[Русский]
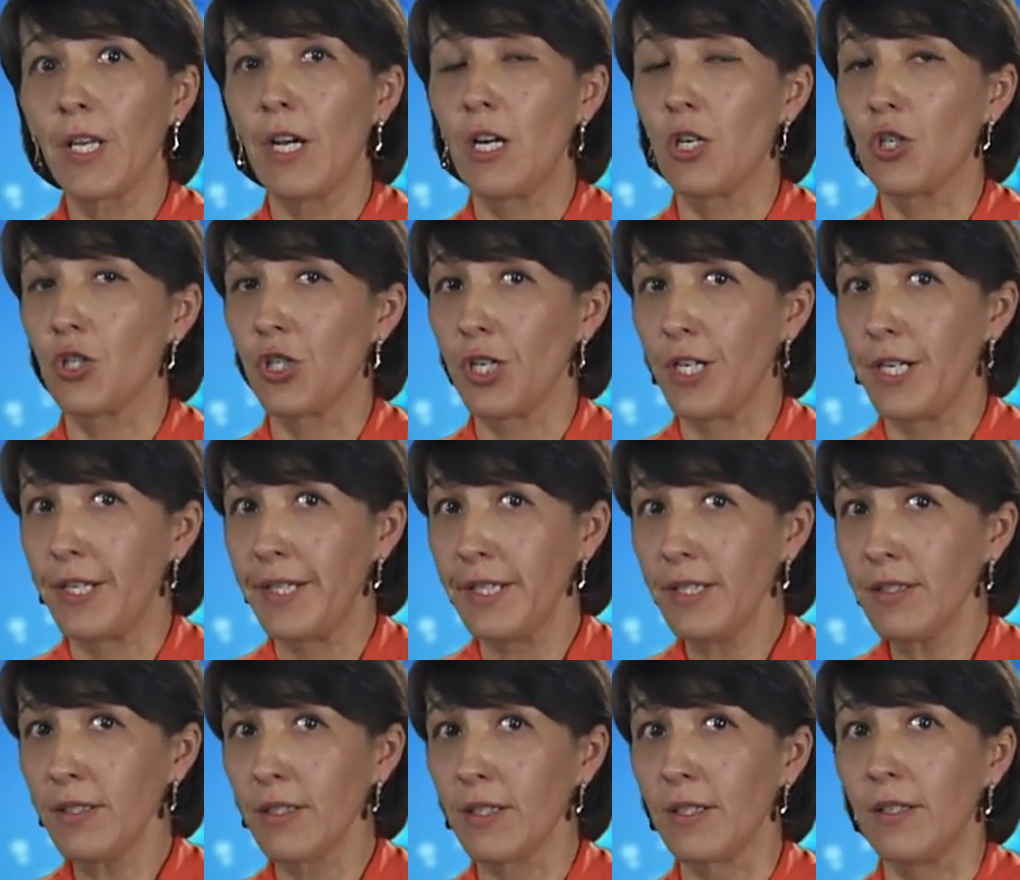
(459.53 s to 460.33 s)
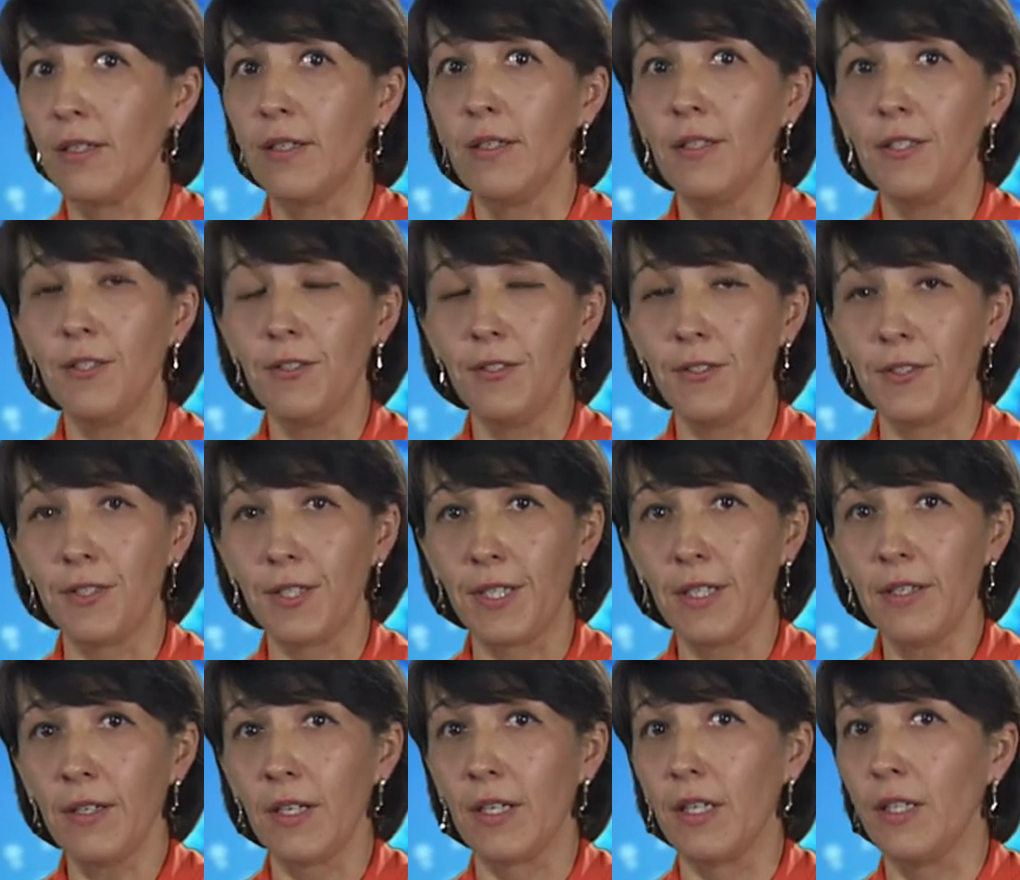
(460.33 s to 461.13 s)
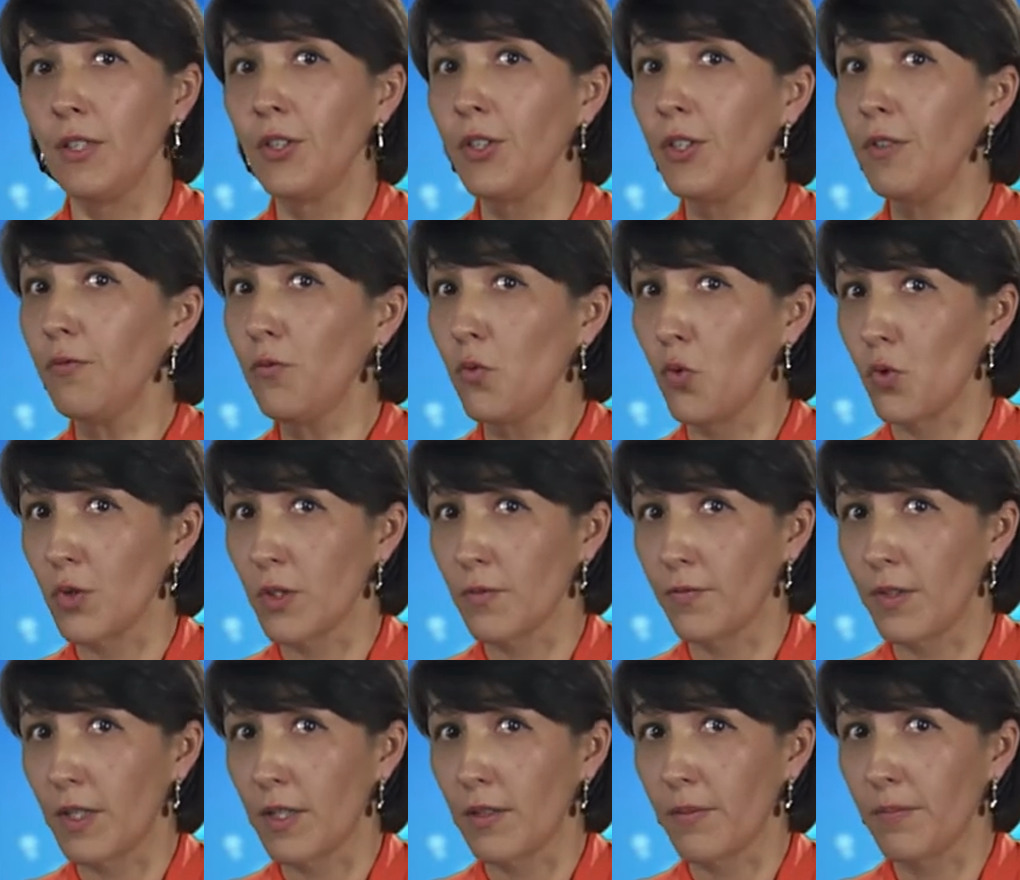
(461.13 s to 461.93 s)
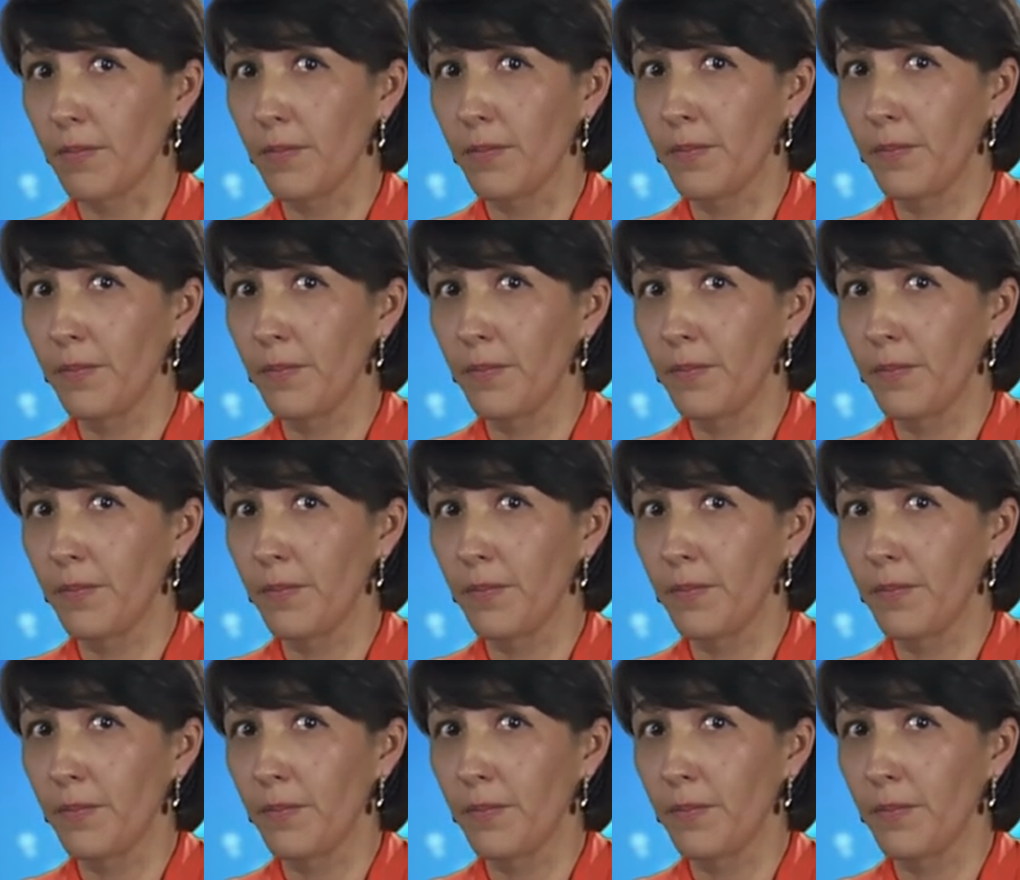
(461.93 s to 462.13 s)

железо, сера и фосфор.